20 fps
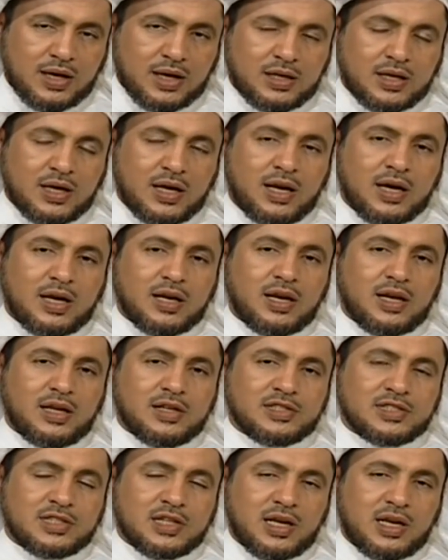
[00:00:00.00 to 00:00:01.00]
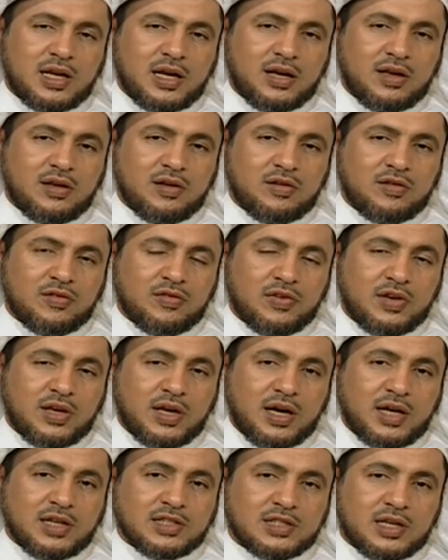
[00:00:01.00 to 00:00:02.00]
لقد خلقنا الإنسان
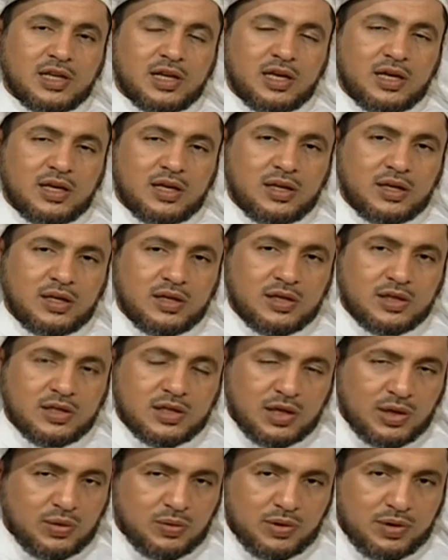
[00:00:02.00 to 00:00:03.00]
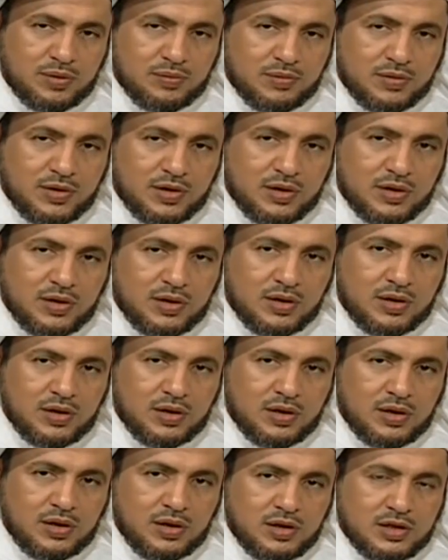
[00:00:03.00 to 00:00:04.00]
في أحسن تقويم
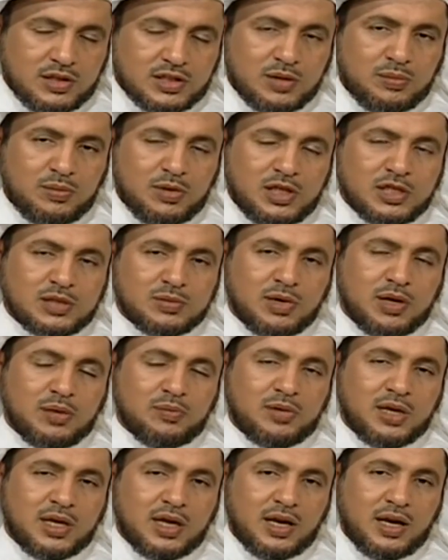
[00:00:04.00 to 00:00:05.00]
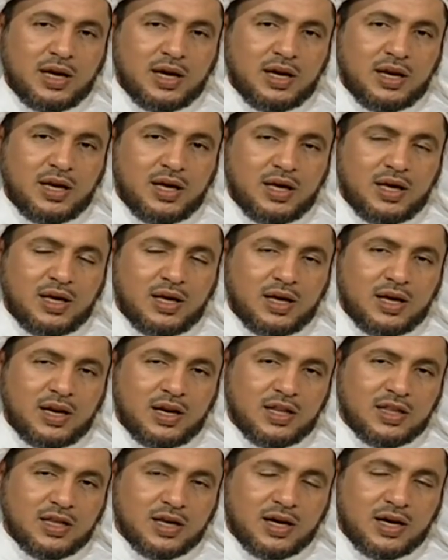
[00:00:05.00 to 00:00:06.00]
سبح اسم ربك الأعلى
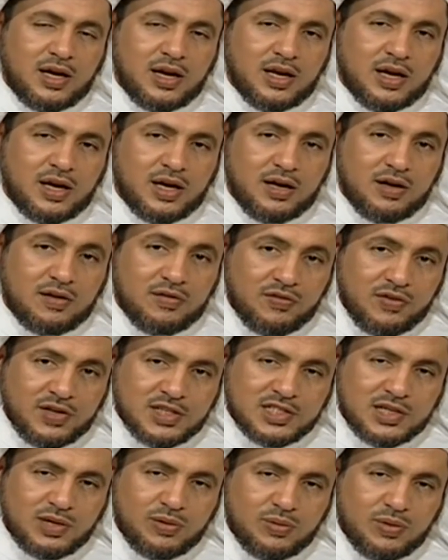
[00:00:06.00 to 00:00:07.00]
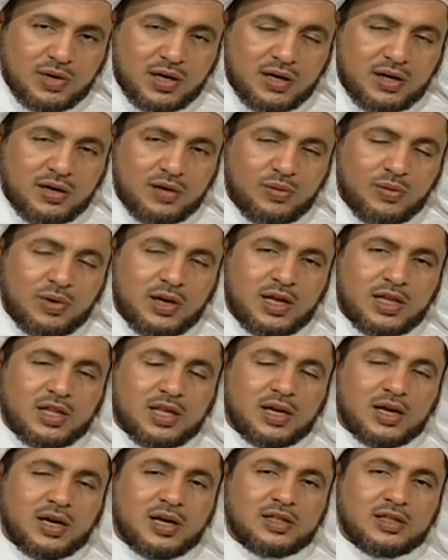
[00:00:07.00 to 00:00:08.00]
الذي خلق فسوى
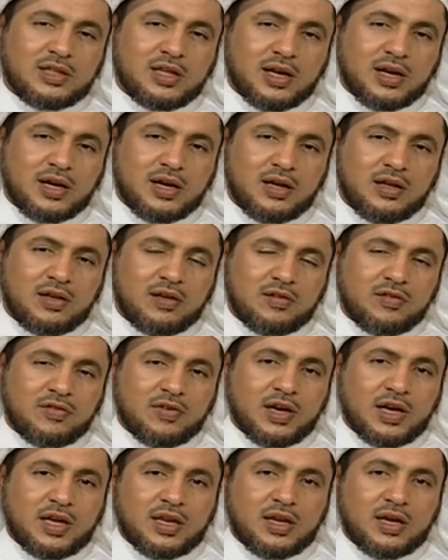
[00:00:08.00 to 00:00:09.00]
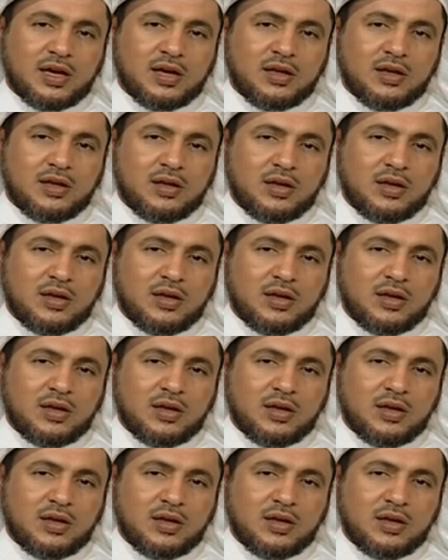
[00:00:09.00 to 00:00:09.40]
والذي قدر فهدى